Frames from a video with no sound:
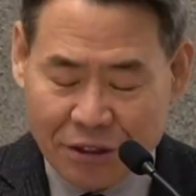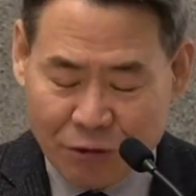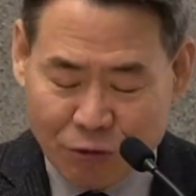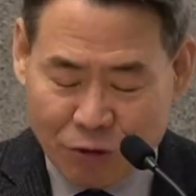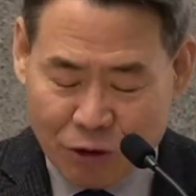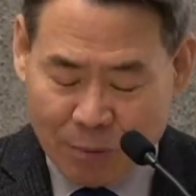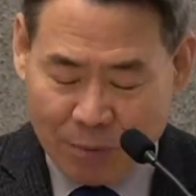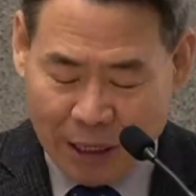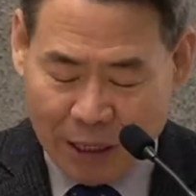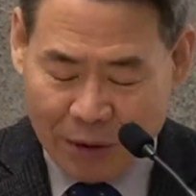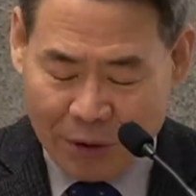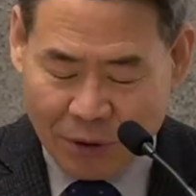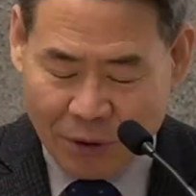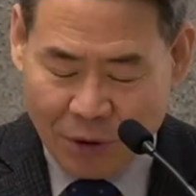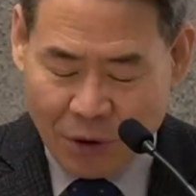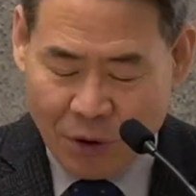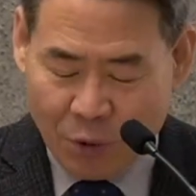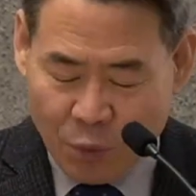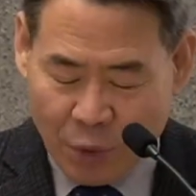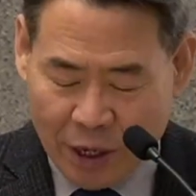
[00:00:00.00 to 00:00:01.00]
우리말로
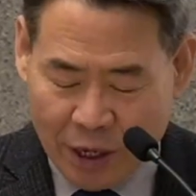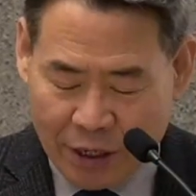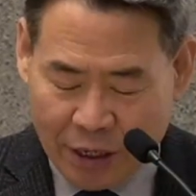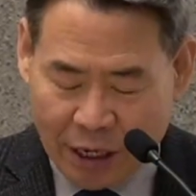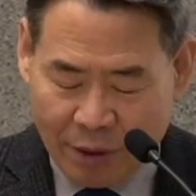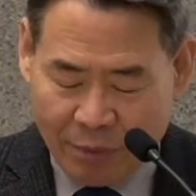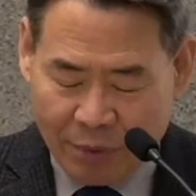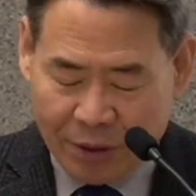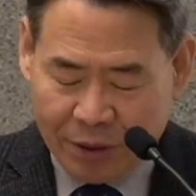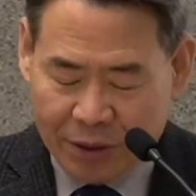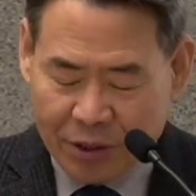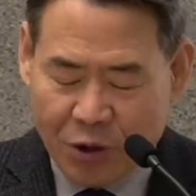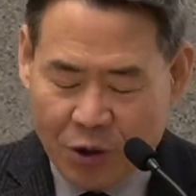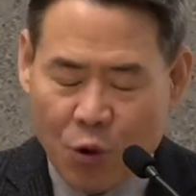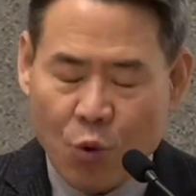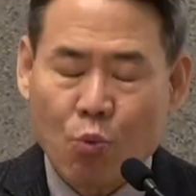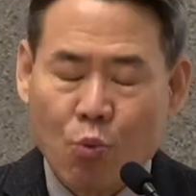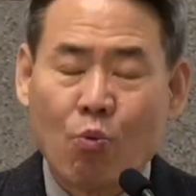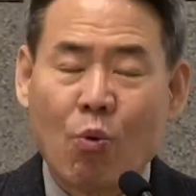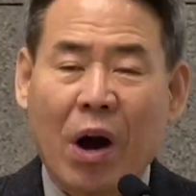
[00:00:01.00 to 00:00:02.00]
왜냐하면은
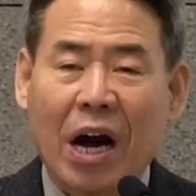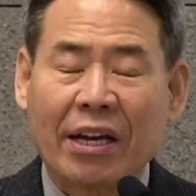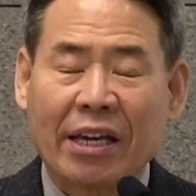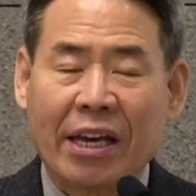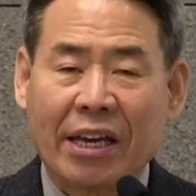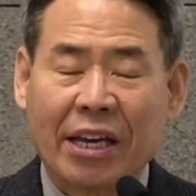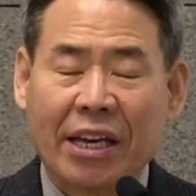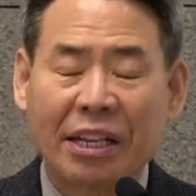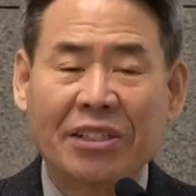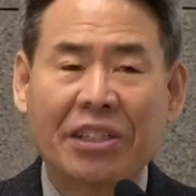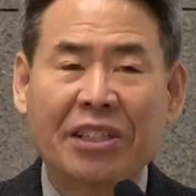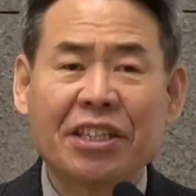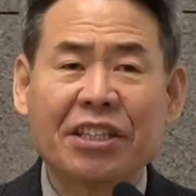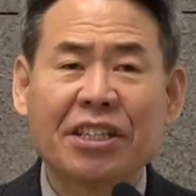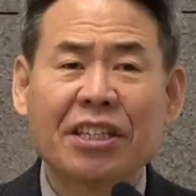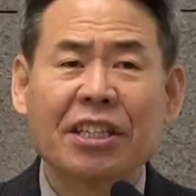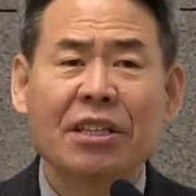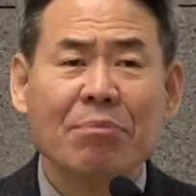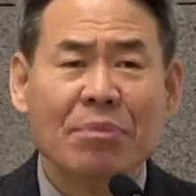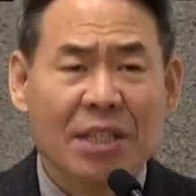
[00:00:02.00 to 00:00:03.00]
왕에게는
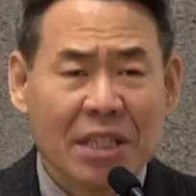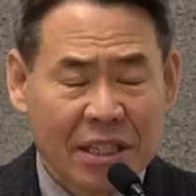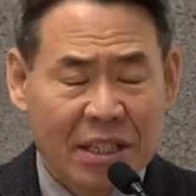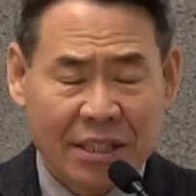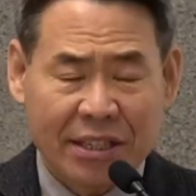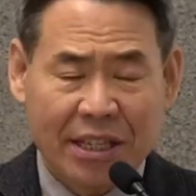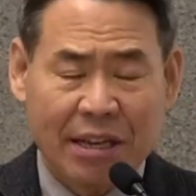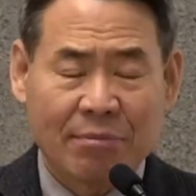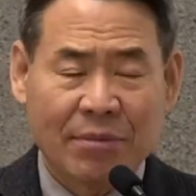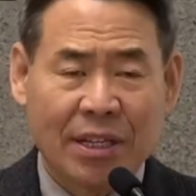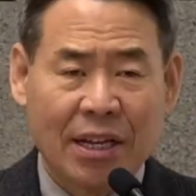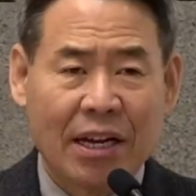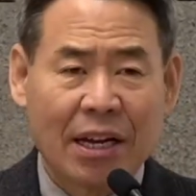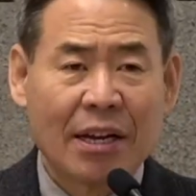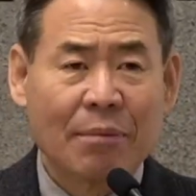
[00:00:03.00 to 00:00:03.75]
힘이 있기 때문에